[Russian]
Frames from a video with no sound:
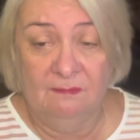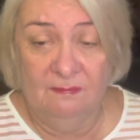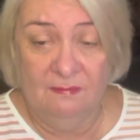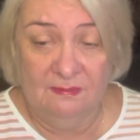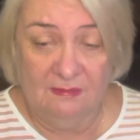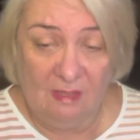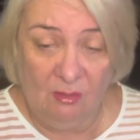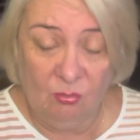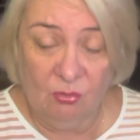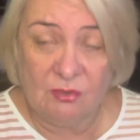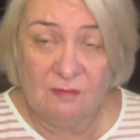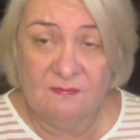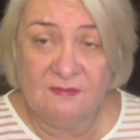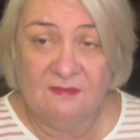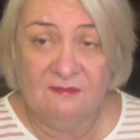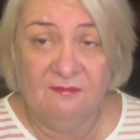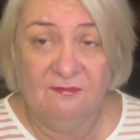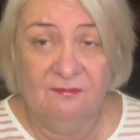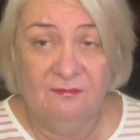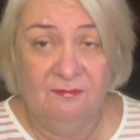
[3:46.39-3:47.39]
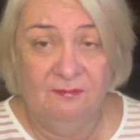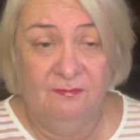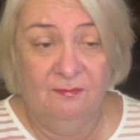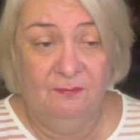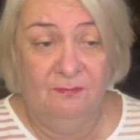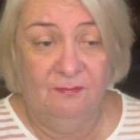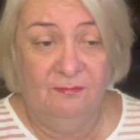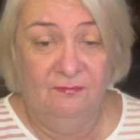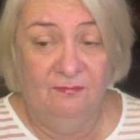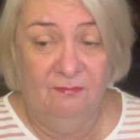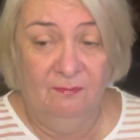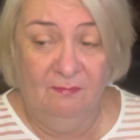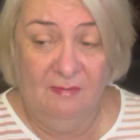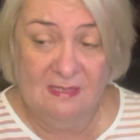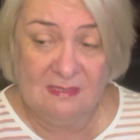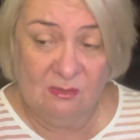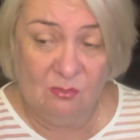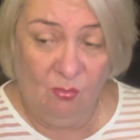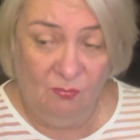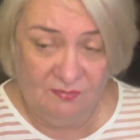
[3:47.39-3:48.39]
находимся в
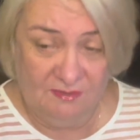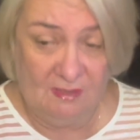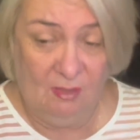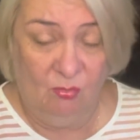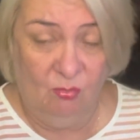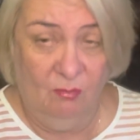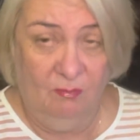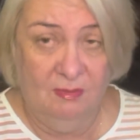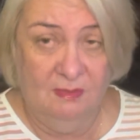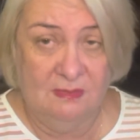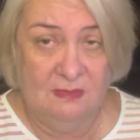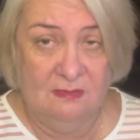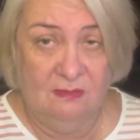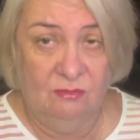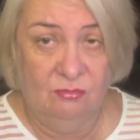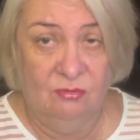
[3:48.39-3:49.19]
Московской области,